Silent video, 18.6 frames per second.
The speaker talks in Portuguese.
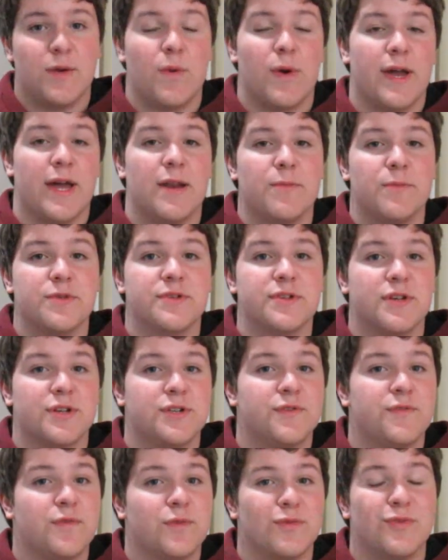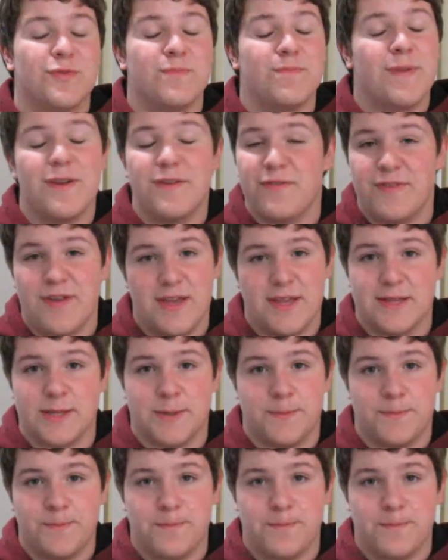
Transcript: com aquela música de fundo perfeita.